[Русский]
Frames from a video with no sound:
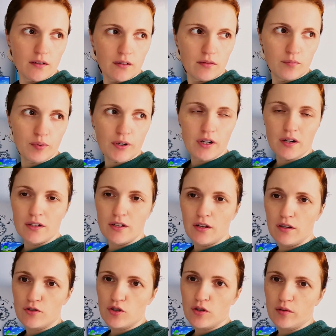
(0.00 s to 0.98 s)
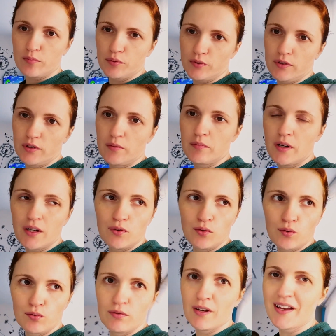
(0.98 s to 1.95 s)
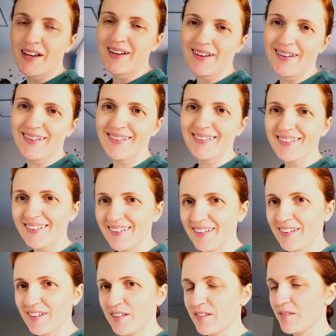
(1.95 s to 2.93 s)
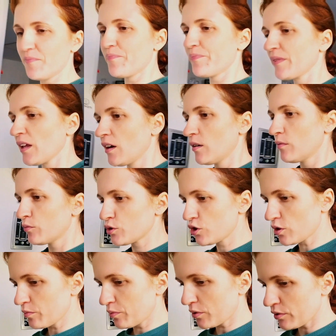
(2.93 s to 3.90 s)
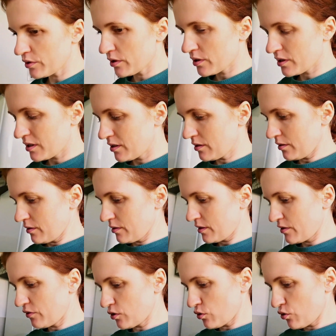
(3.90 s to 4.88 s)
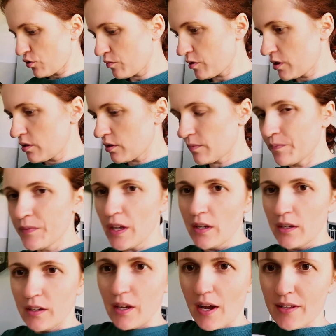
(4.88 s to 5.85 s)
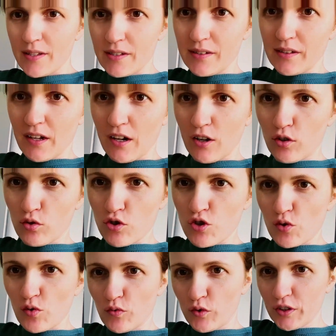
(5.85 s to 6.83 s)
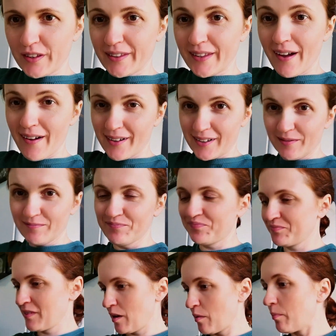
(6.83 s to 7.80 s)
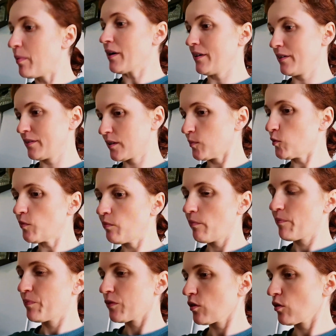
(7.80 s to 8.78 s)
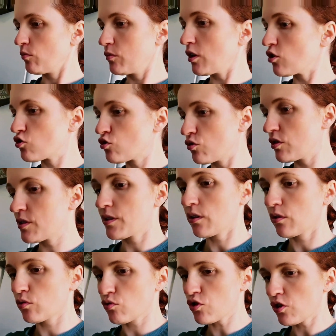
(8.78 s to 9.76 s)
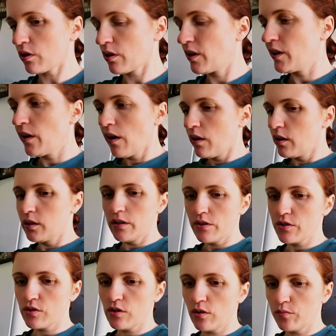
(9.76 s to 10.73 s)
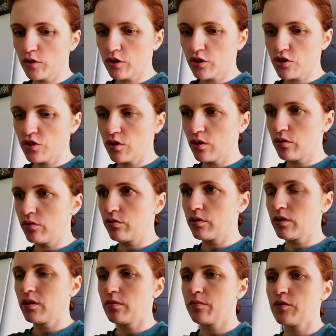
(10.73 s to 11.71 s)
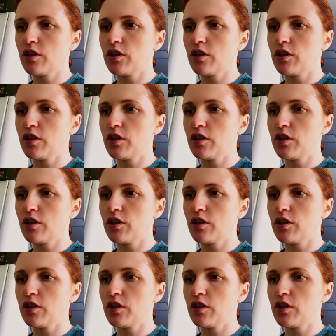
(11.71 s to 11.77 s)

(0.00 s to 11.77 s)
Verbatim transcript: Ба, я забыла манную. И Давай. бутербродик сделала с творожным сыром. Я делала окрошку вот так. Поэтому у меня еще есть окрошка. Я не знаю, мне кажется, я ее не доем.